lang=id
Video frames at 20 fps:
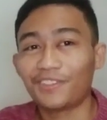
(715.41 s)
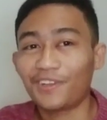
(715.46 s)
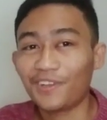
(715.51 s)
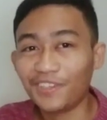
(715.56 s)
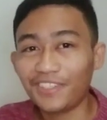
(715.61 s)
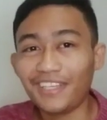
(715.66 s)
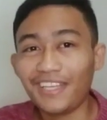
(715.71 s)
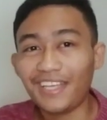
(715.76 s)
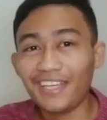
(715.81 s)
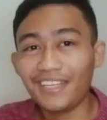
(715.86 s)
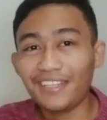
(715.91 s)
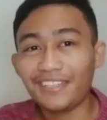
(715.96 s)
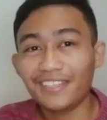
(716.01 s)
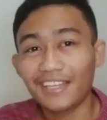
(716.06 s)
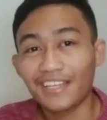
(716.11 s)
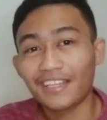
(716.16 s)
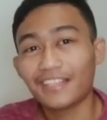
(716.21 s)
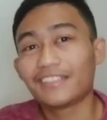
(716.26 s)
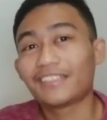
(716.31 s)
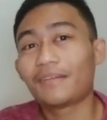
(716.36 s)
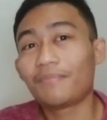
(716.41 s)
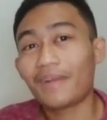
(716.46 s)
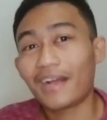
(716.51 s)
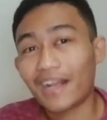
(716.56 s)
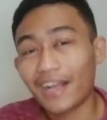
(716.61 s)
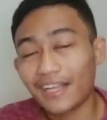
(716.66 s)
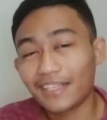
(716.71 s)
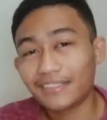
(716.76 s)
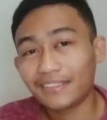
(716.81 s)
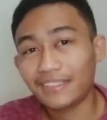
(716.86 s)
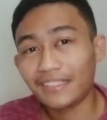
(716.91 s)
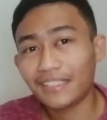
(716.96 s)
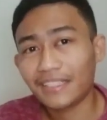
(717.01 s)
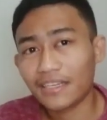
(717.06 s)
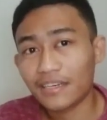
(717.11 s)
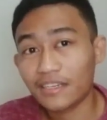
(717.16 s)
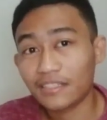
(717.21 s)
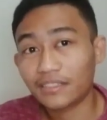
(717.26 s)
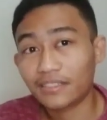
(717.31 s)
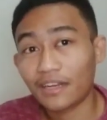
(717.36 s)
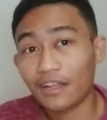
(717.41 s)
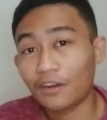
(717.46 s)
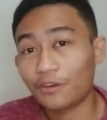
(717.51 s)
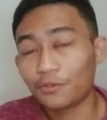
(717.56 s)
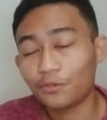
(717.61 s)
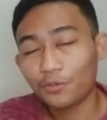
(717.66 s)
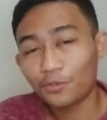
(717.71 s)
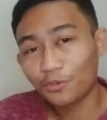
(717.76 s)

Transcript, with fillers: Oke, okay, terima kasih karena selalu